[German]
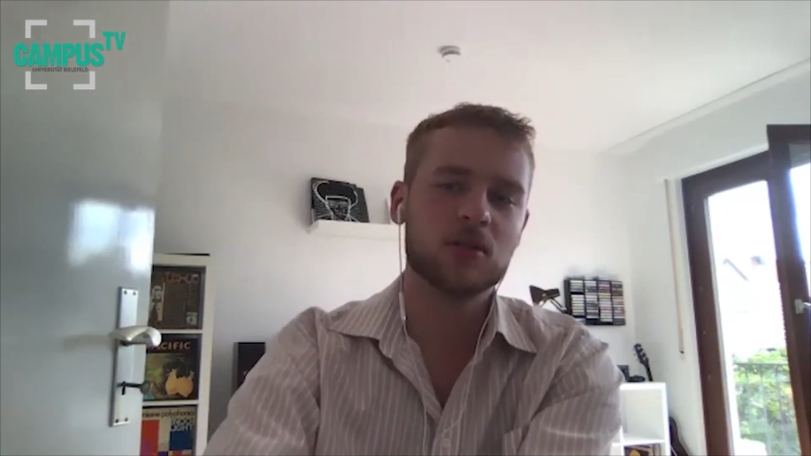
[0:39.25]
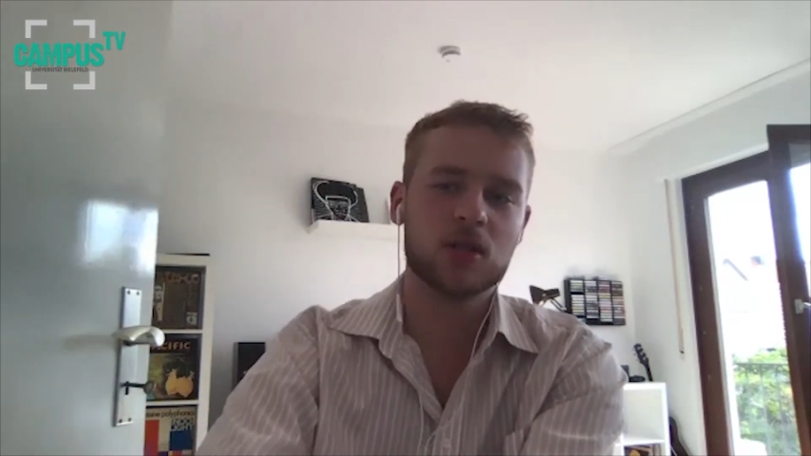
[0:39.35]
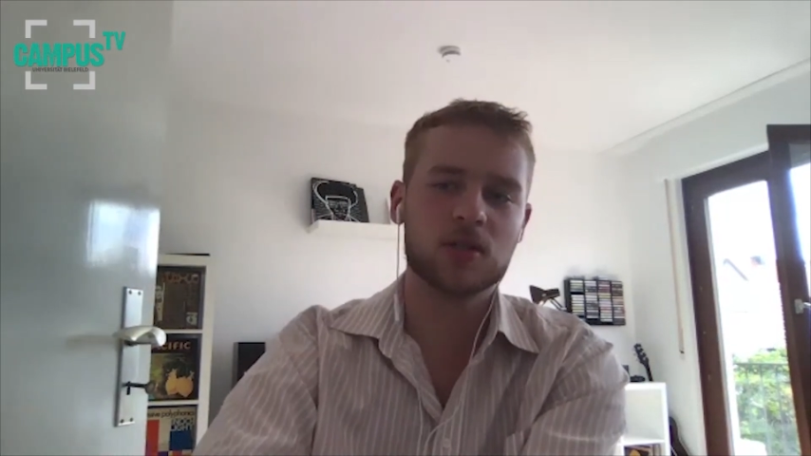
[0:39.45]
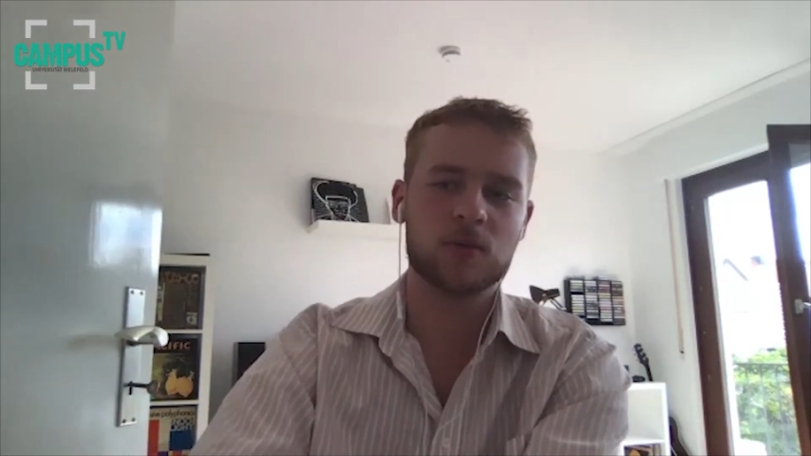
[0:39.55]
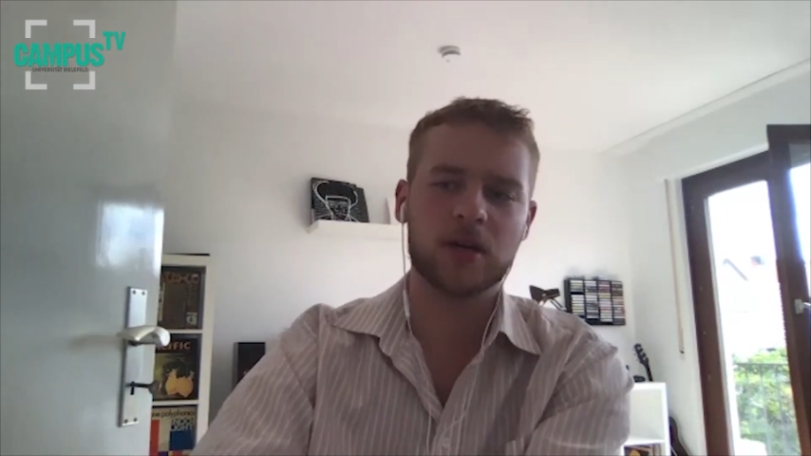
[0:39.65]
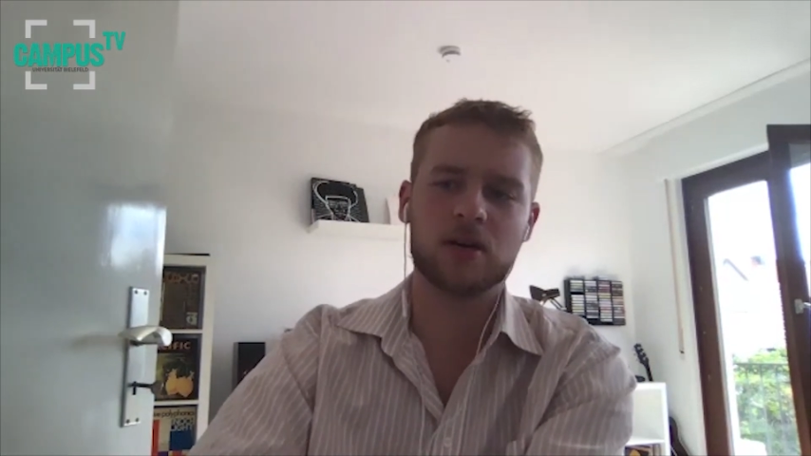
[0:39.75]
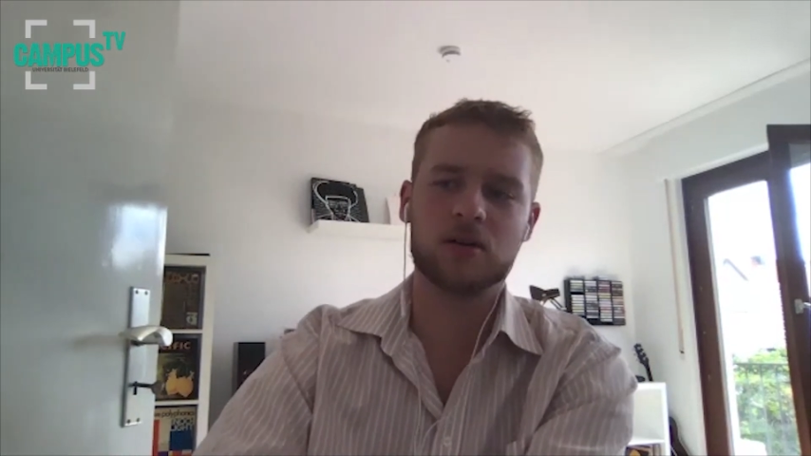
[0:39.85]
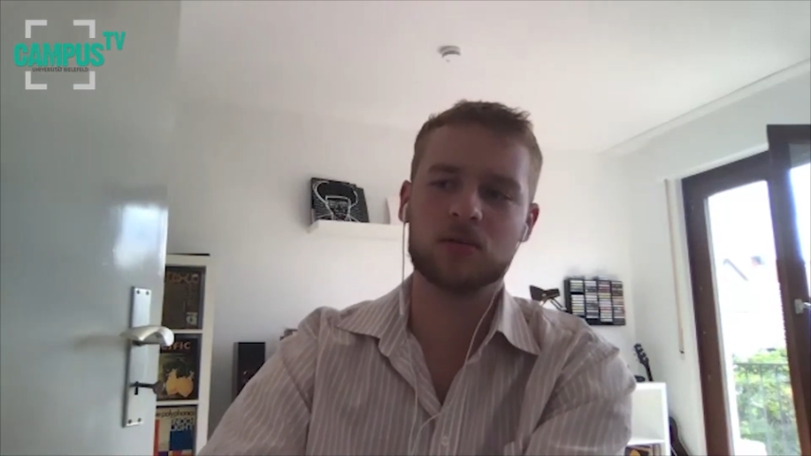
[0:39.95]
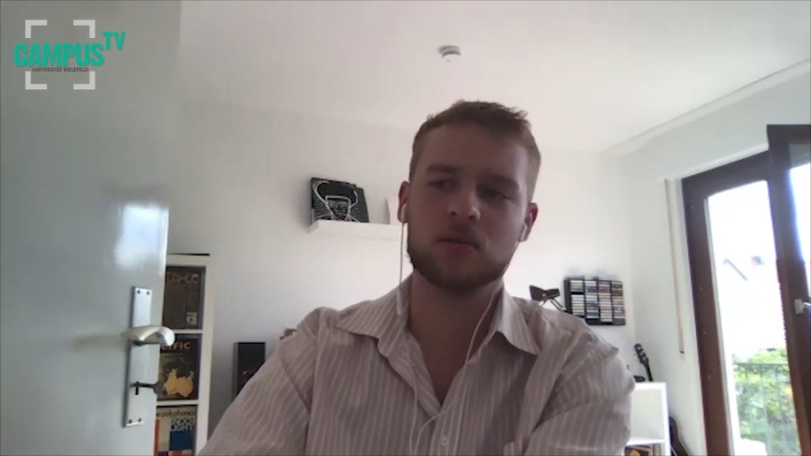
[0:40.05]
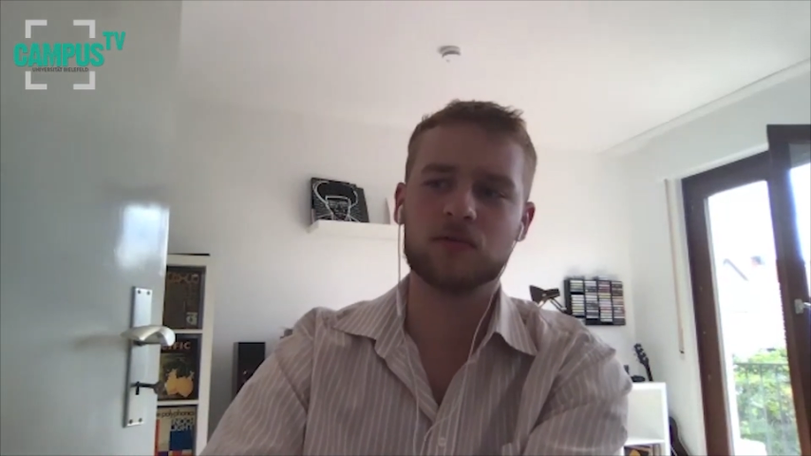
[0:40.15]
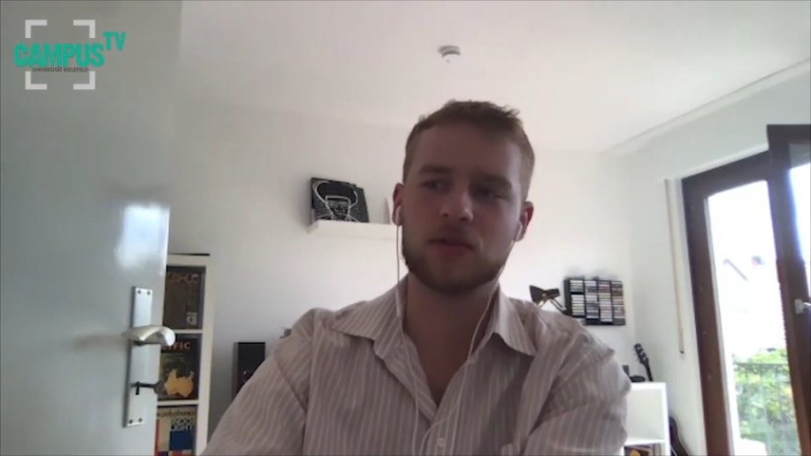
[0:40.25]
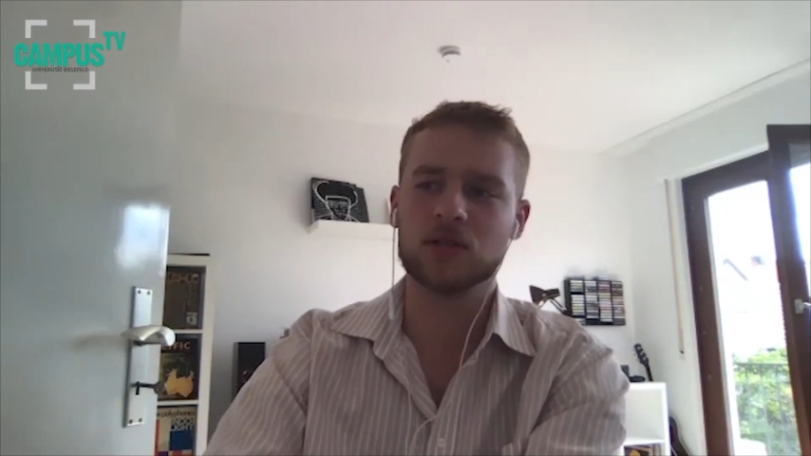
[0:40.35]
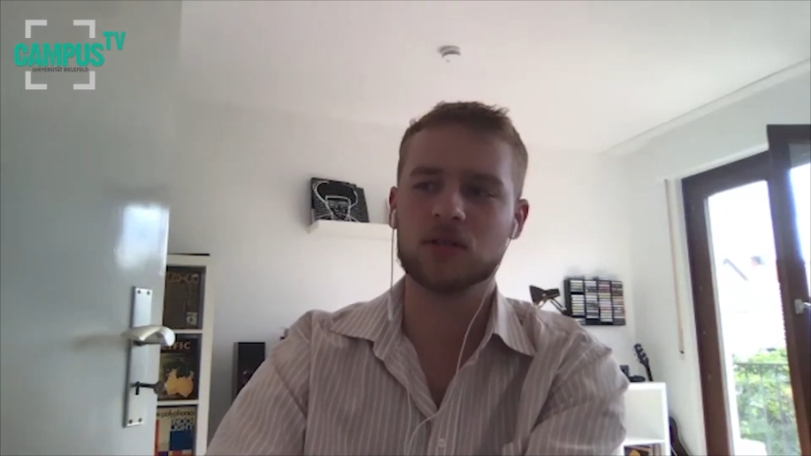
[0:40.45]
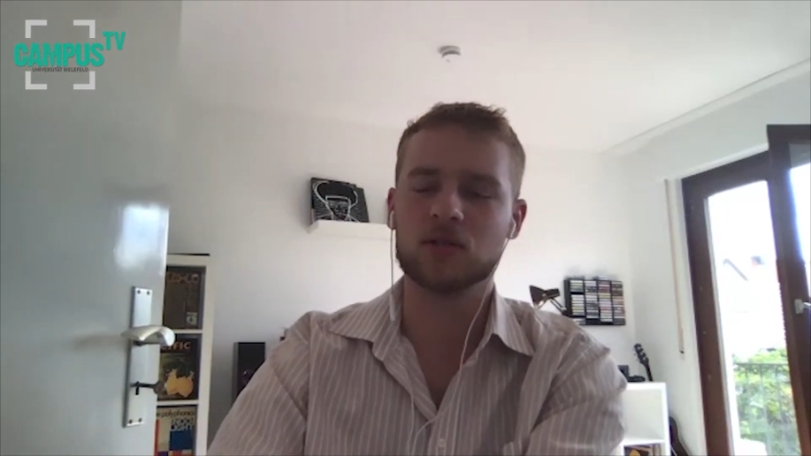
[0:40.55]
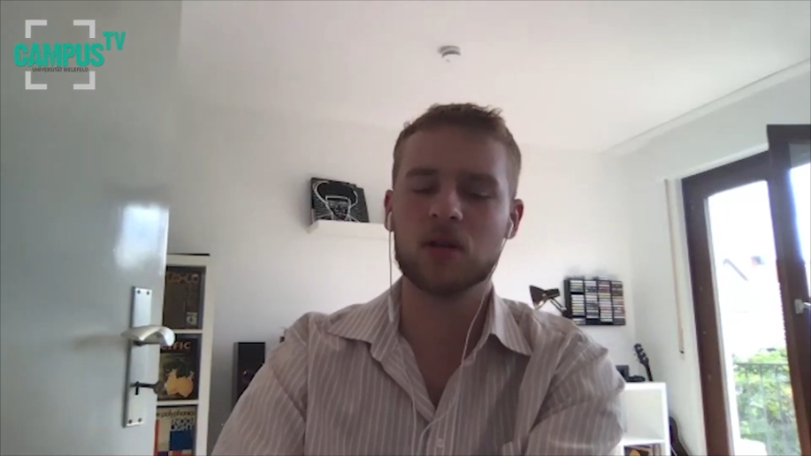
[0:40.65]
DJ Swagger und verdiene